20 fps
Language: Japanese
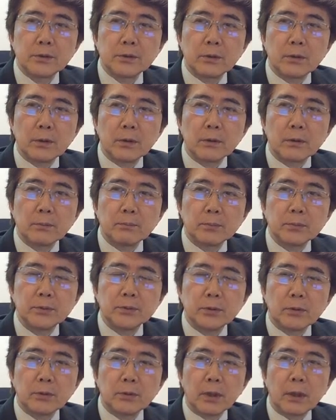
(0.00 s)
えー、
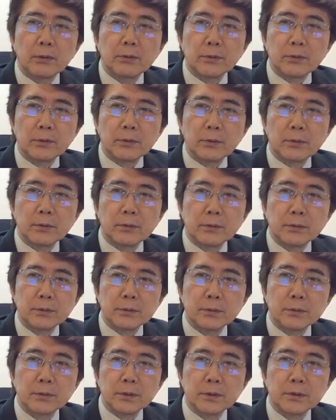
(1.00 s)
字を文章を
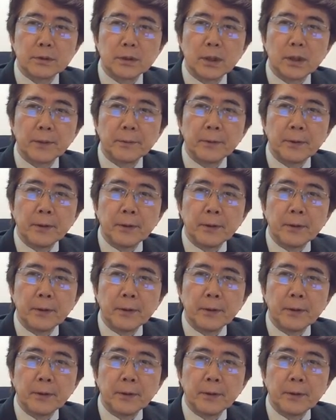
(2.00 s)
書くということを